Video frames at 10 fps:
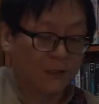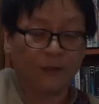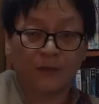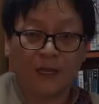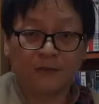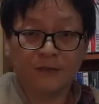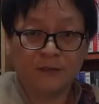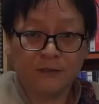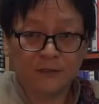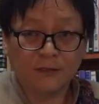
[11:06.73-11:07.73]

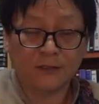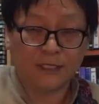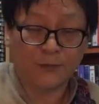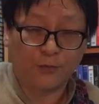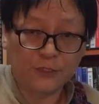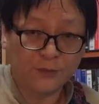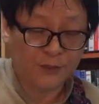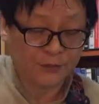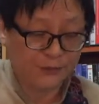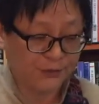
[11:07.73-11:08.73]
타브를 잘
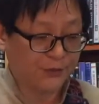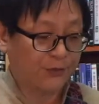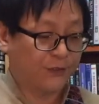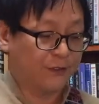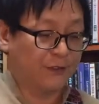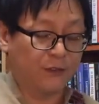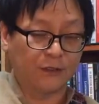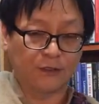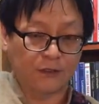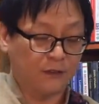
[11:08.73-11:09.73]
보시면서
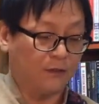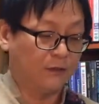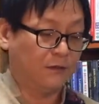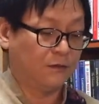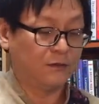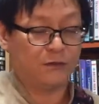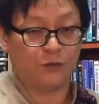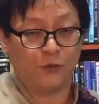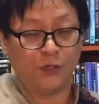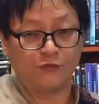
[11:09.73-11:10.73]
그
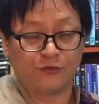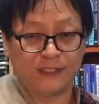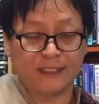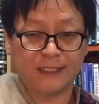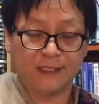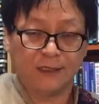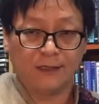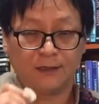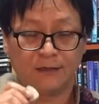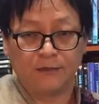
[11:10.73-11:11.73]
손의 운지
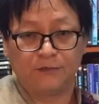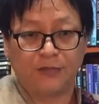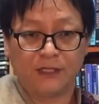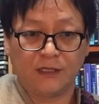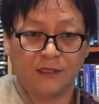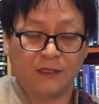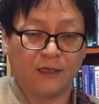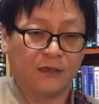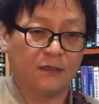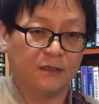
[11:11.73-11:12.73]

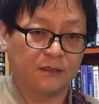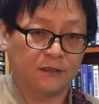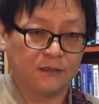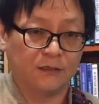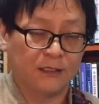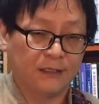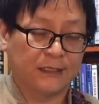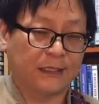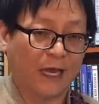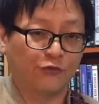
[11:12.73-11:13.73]
피킹의 그 이제
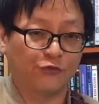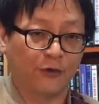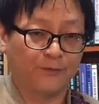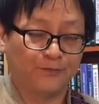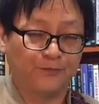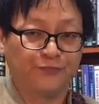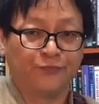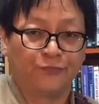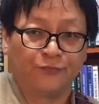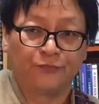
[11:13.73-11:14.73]
다운업
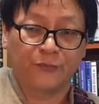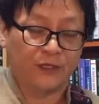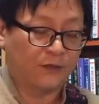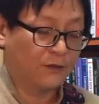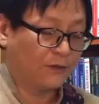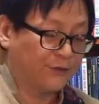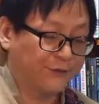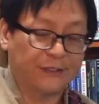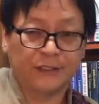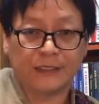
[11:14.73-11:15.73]
그런
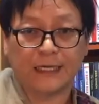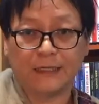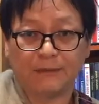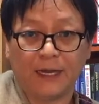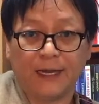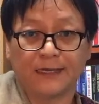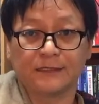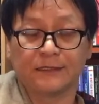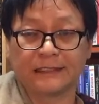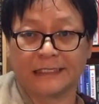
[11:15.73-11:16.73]
것들을 잘
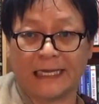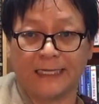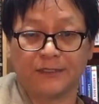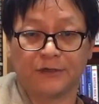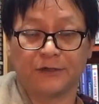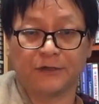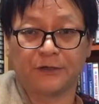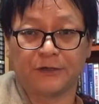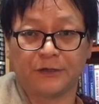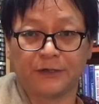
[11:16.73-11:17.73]
파악을 이제
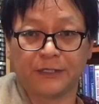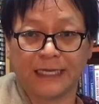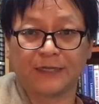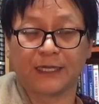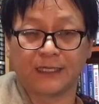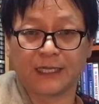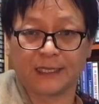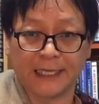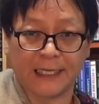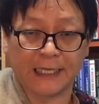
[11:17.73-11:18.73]
하셔야 될
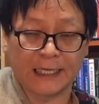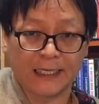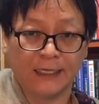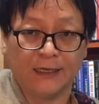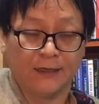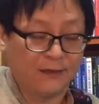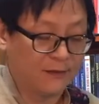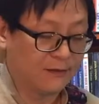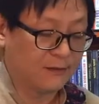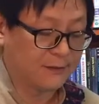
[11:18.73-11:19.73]
텐데
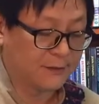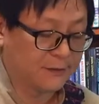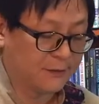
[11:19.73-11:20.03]
음,